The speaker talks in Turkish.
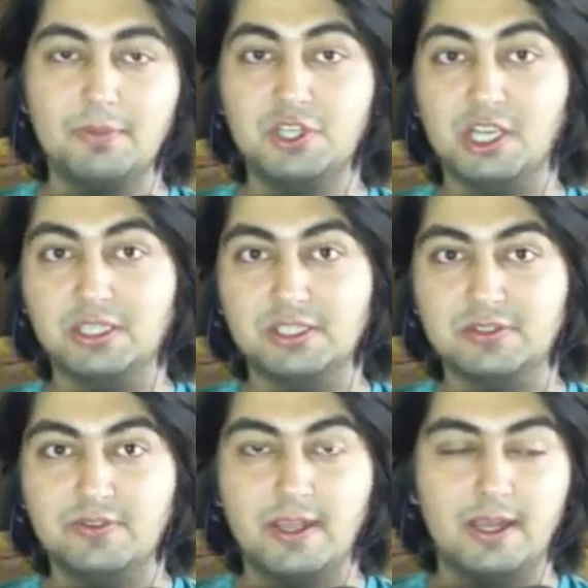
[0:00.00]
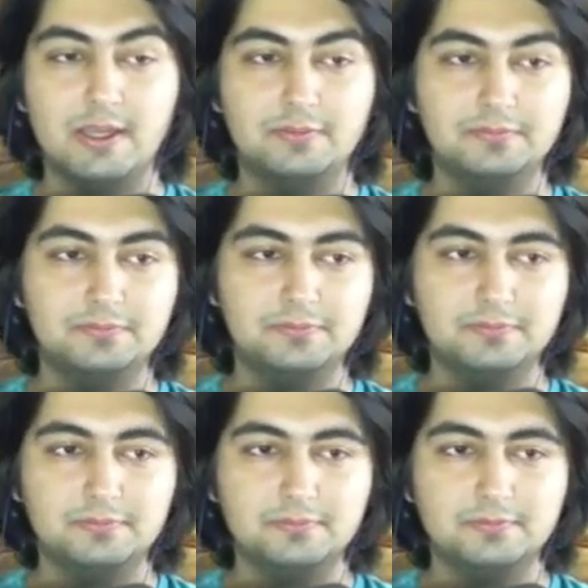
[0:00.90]
bıçaktır veya
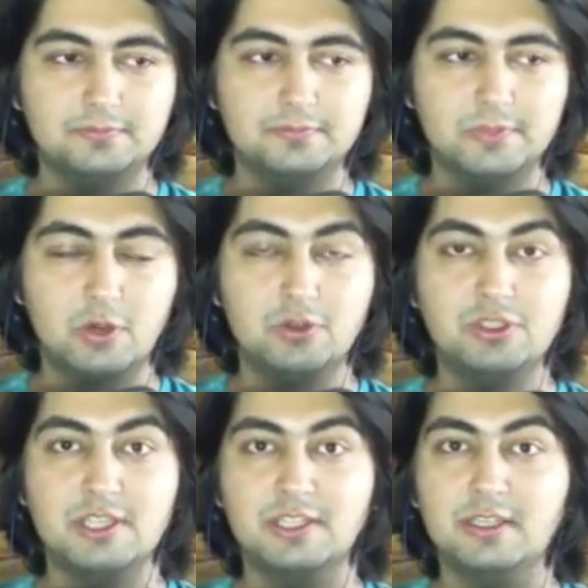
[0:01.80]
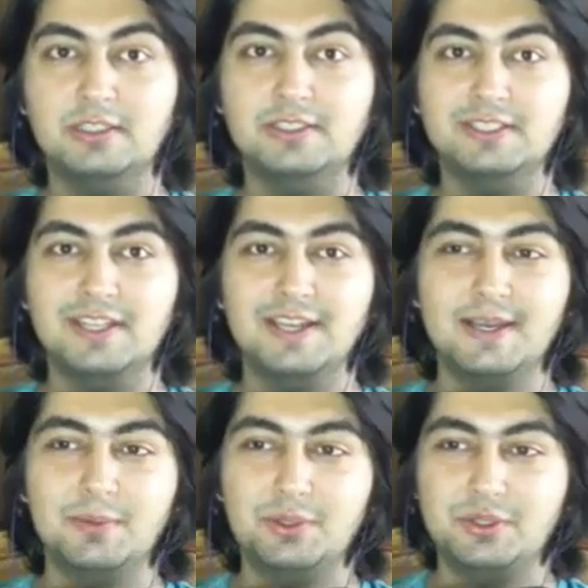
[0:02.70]
oksijen tankıdır.
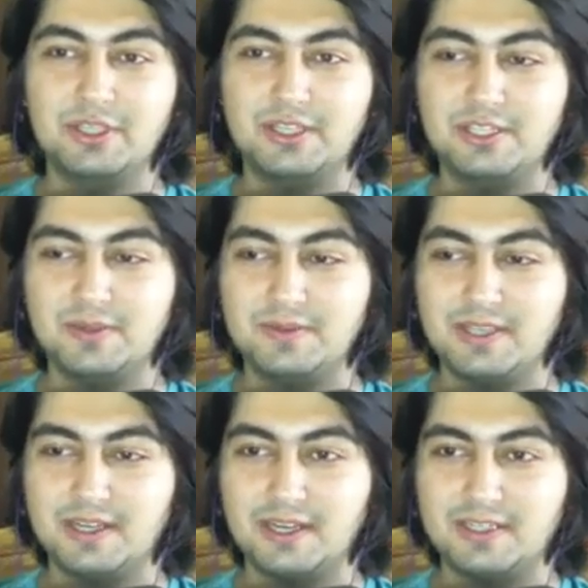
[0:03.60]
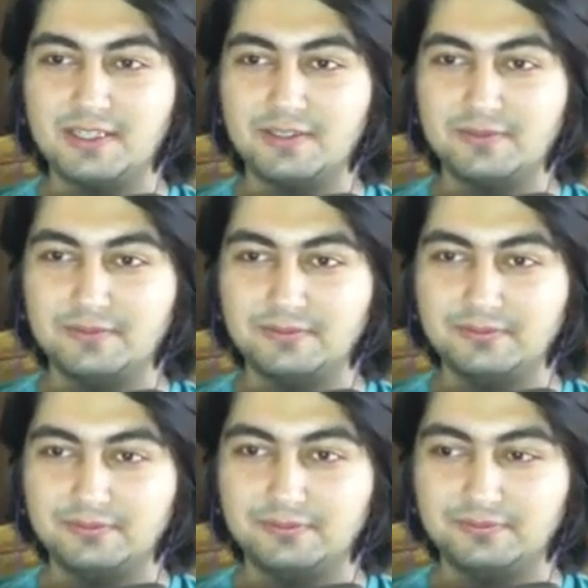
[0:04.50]
Bu tür şeyler işimize yarar.
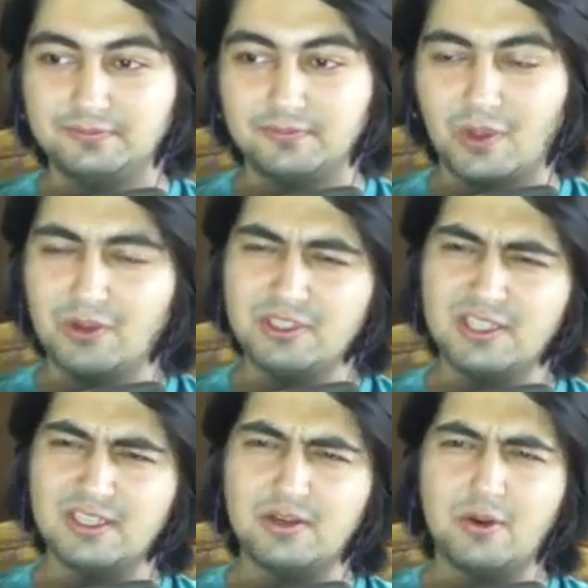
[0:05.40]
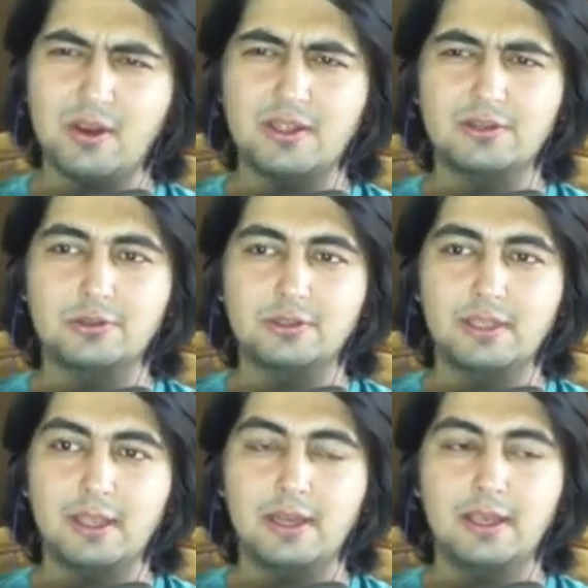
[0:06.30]
Oksijen tankı o kadar zor
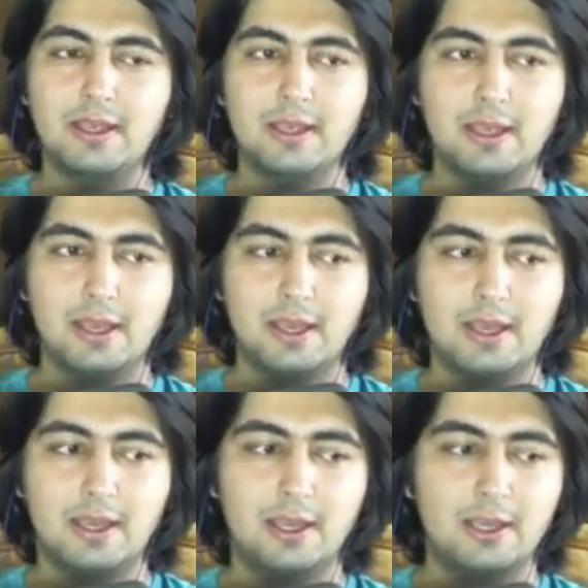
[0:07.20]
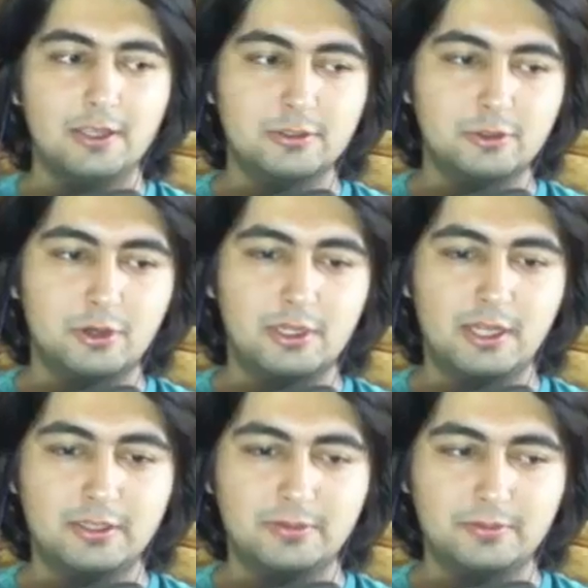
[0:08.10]
değil. Ee, zor
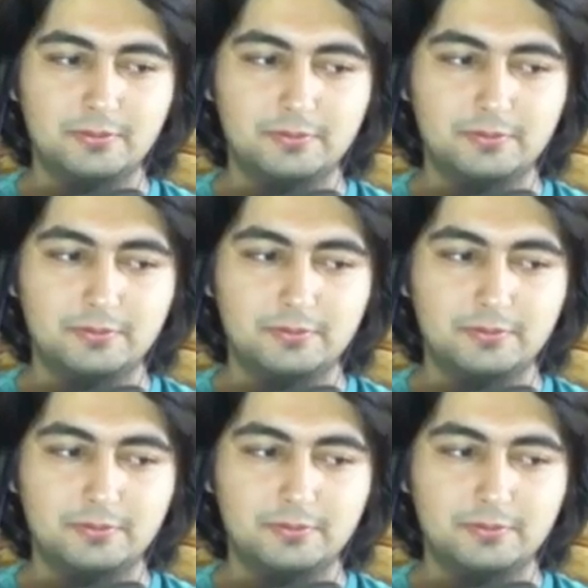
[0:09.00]
olan